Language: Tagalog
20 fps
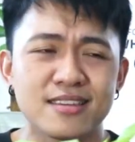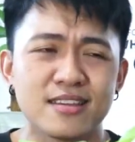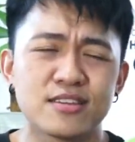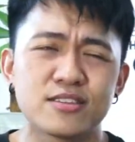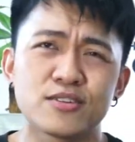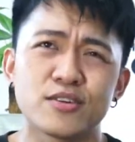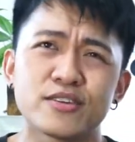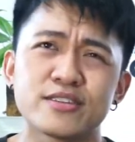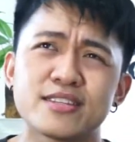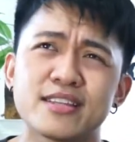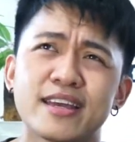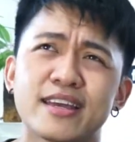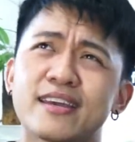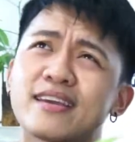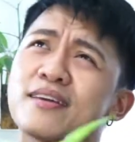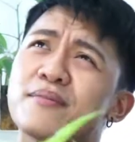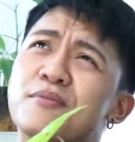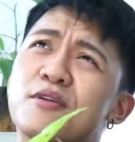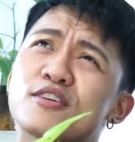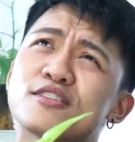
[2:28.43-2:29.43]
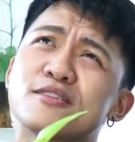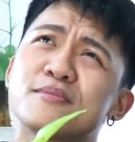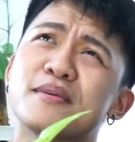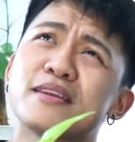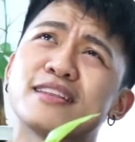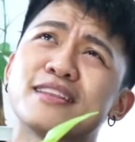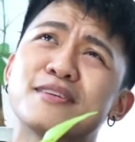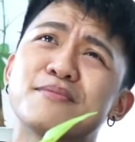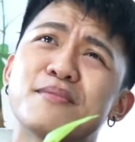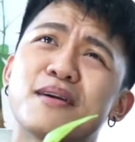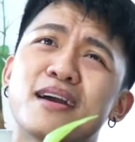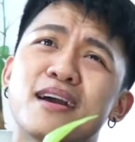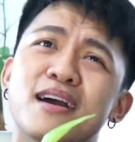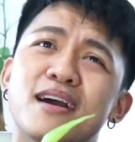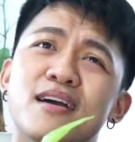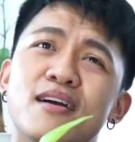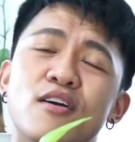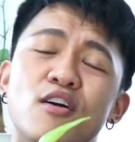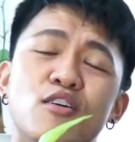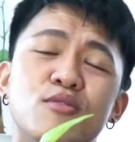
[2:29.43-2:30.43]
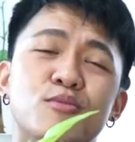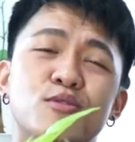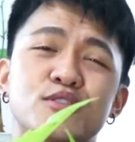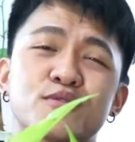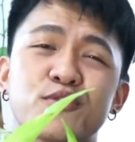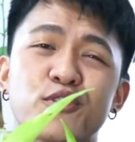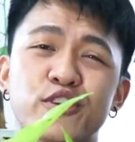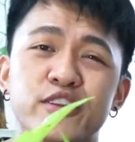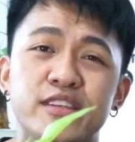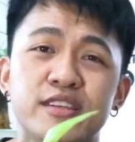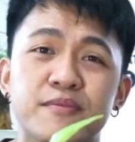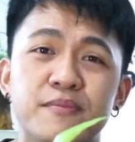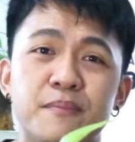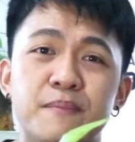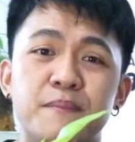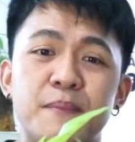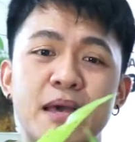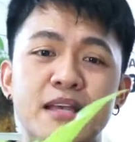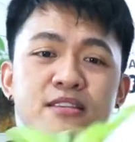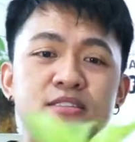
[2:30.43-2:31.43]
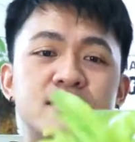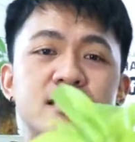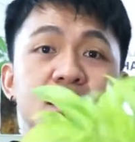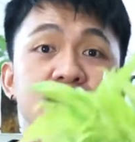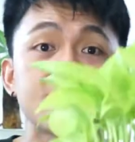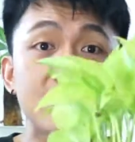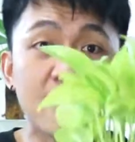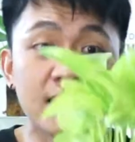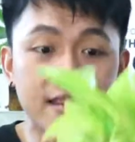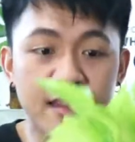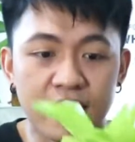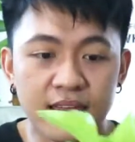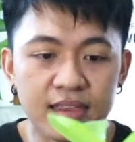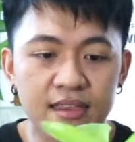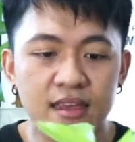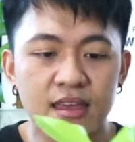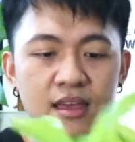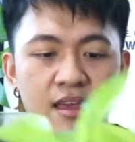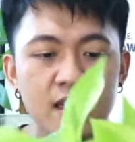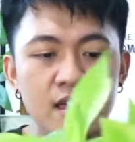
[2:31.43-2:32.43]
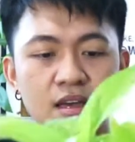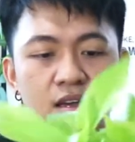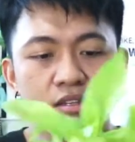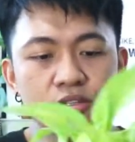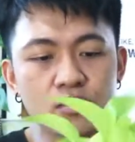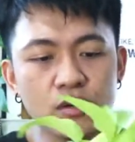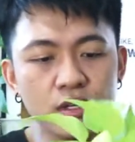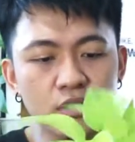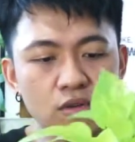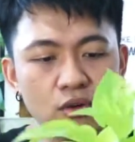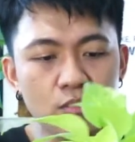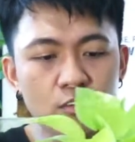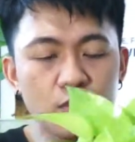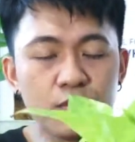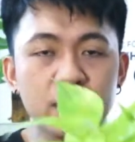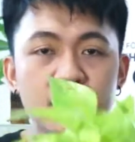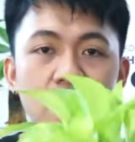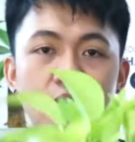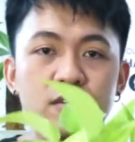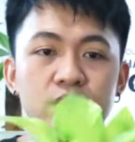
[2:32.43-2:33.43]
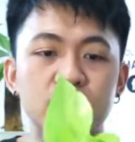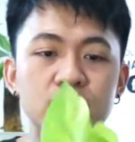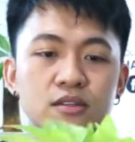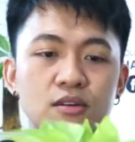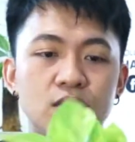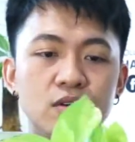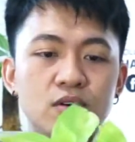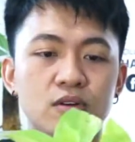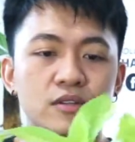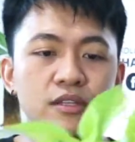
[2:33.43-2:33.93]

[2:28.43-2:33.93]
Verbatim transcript: So it's like approximately mga almost 40 pesos lang sa atin. So ito, bumili ako nito.